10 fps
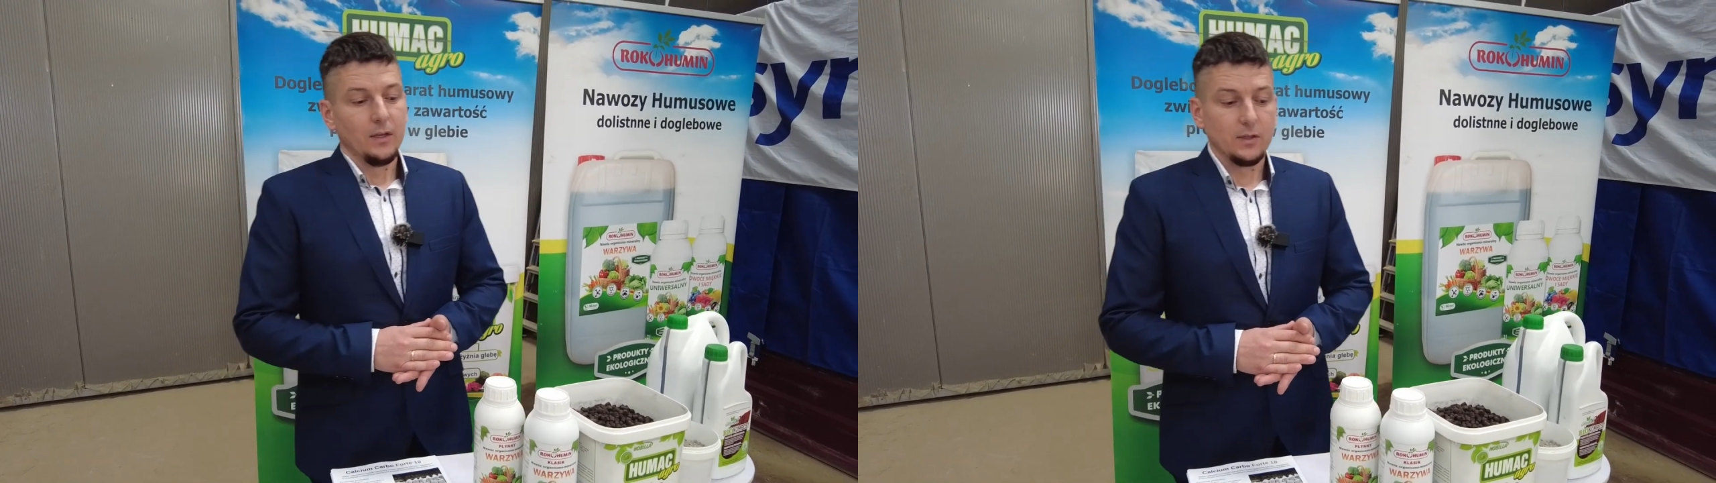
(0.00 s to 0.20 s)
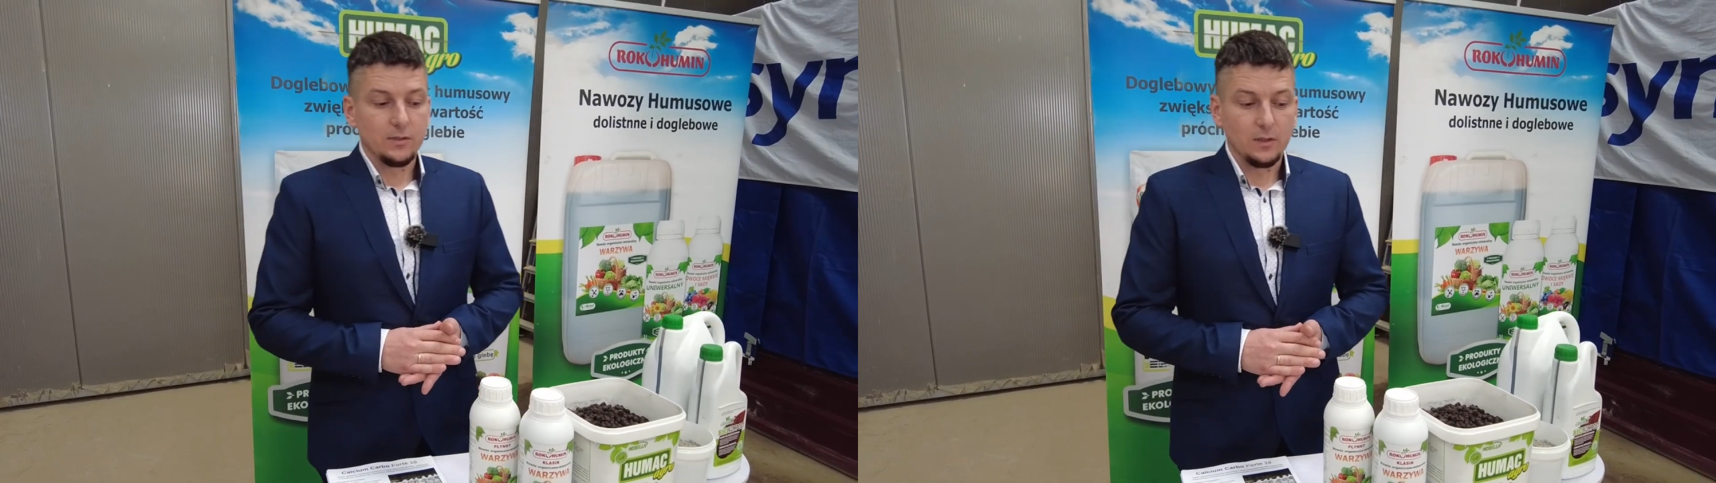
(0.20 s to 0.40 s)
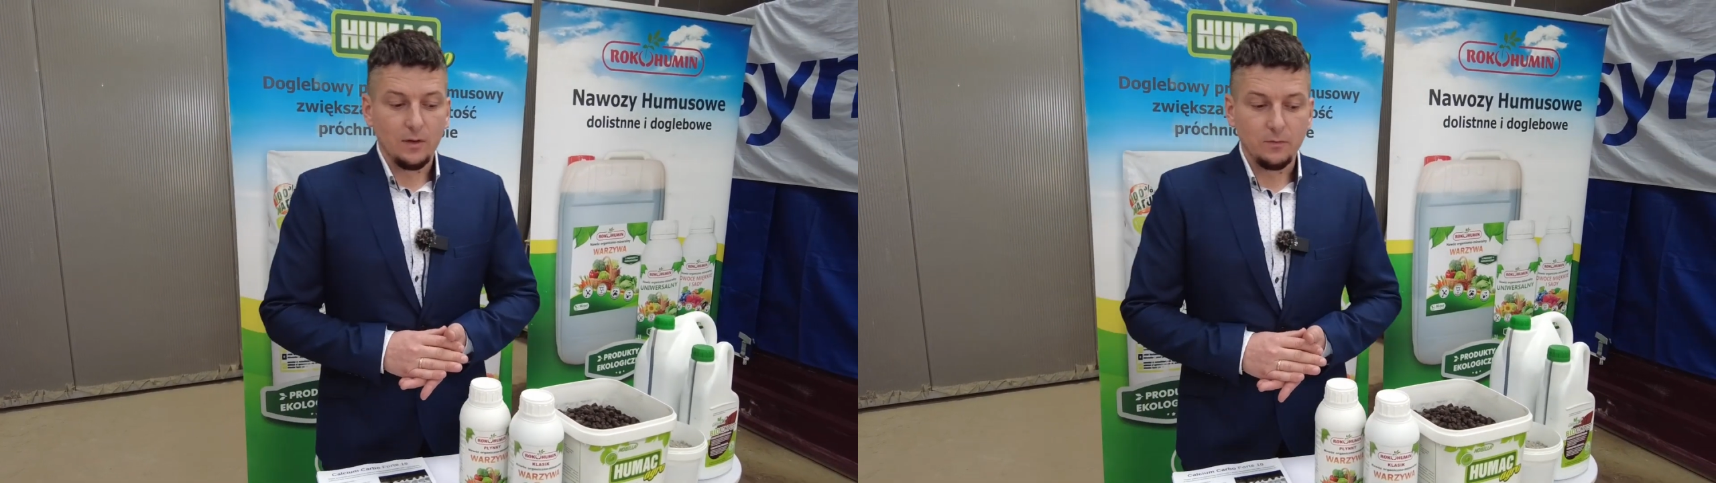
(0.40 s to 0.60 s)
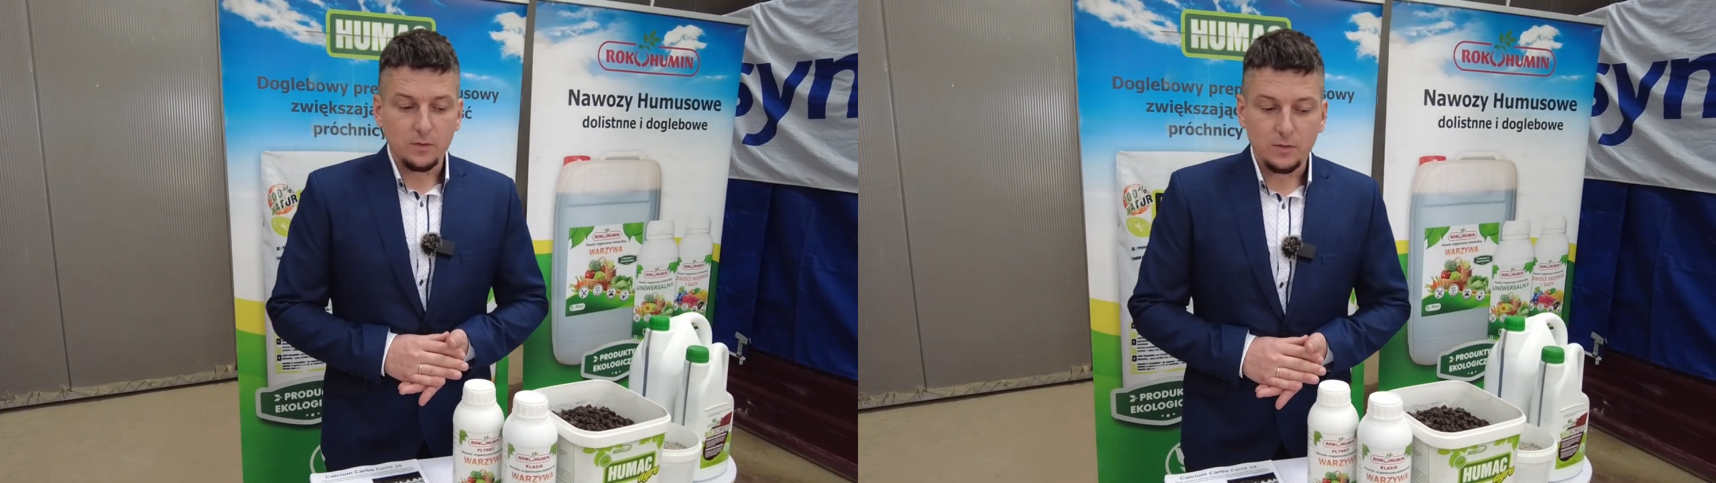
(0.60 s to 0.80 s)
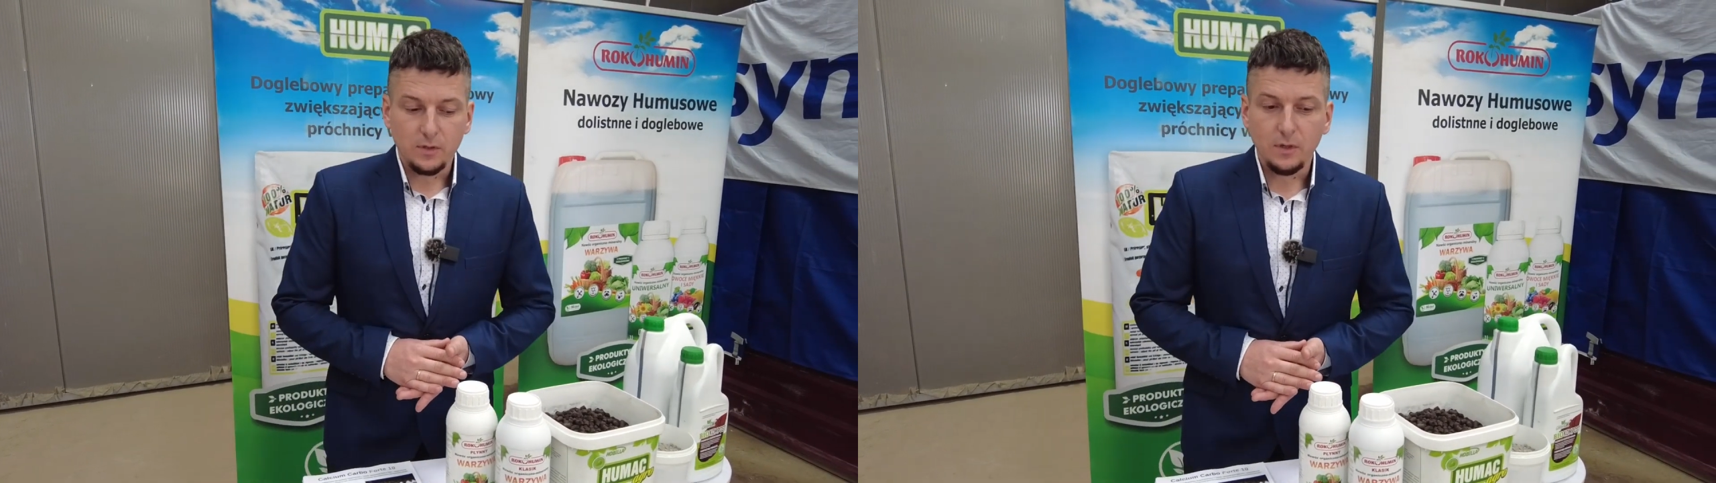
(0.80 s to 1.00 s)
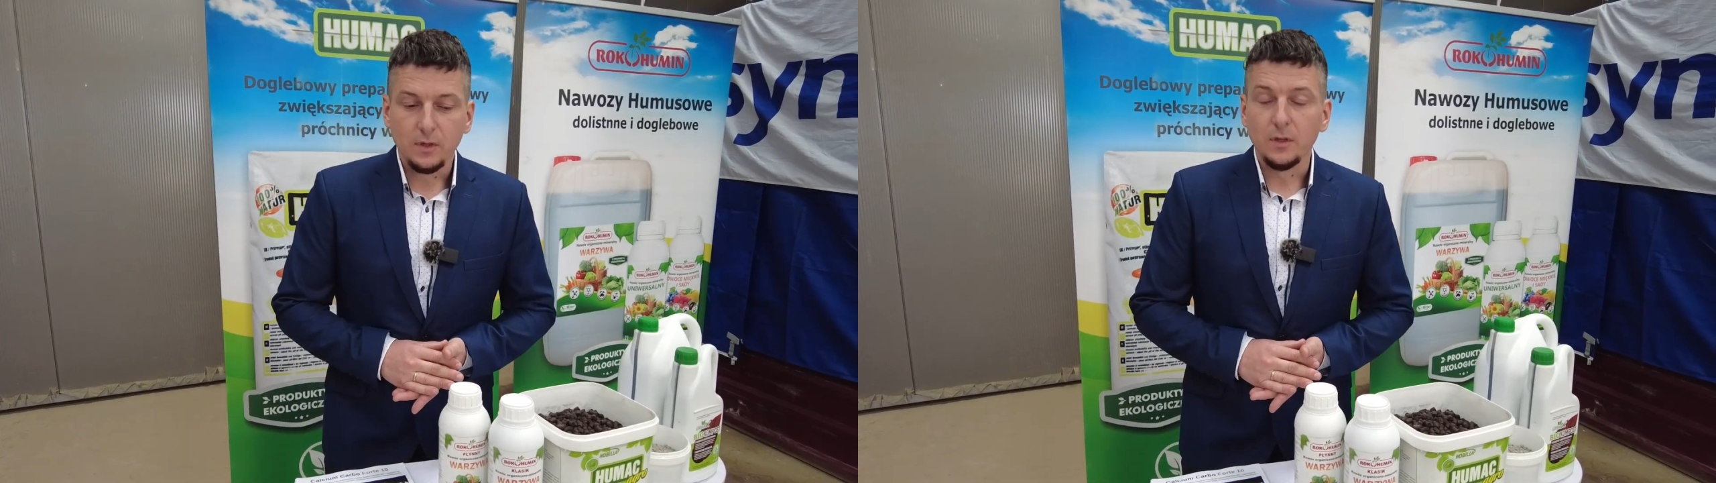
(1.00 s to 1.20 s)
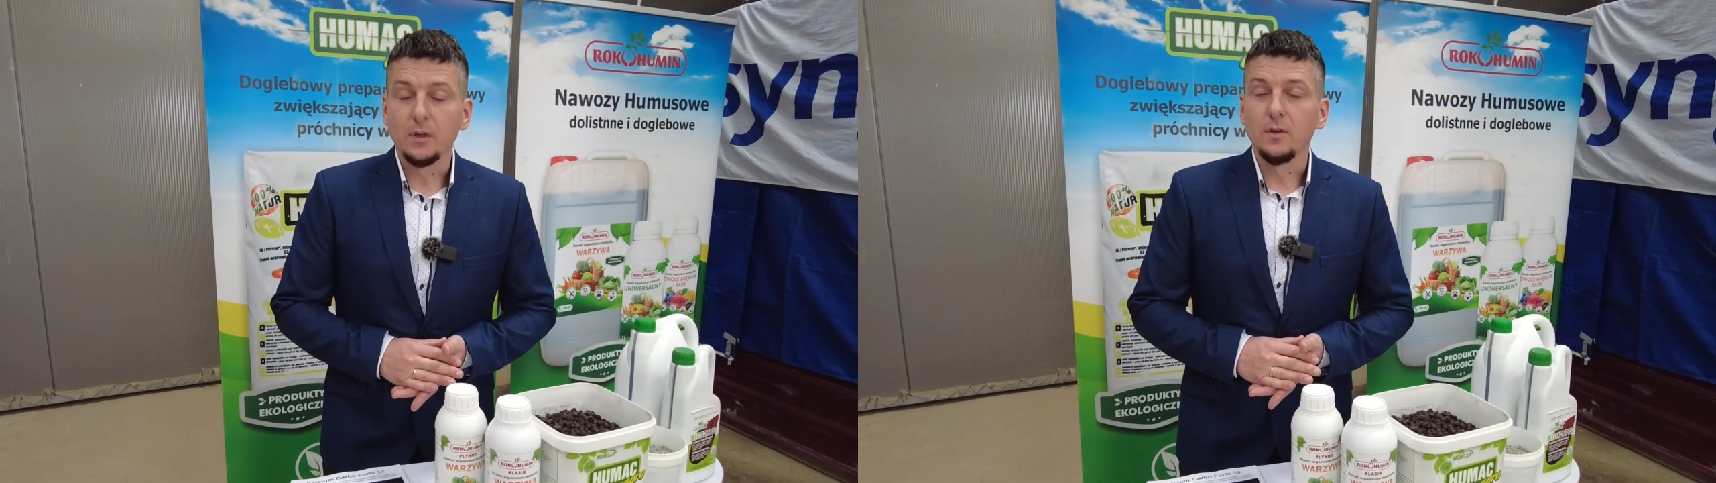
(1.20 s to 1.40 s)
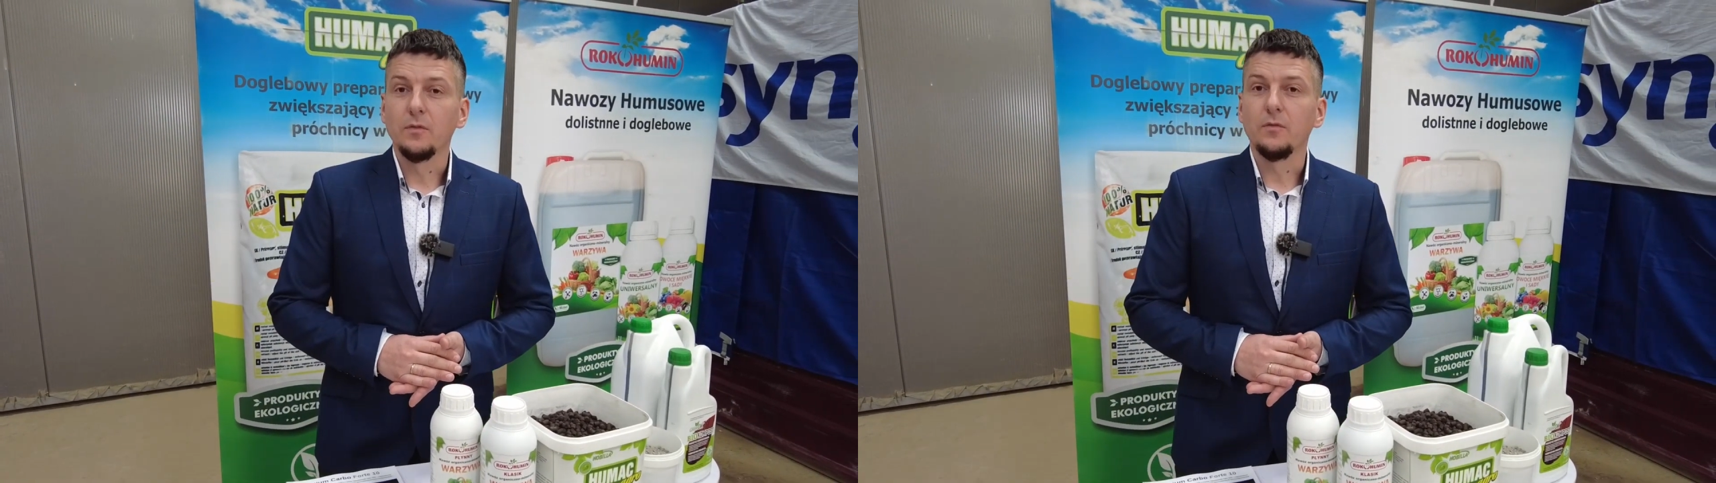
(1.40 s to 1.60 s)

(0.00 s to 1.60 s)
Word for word: Jest to nawóz y,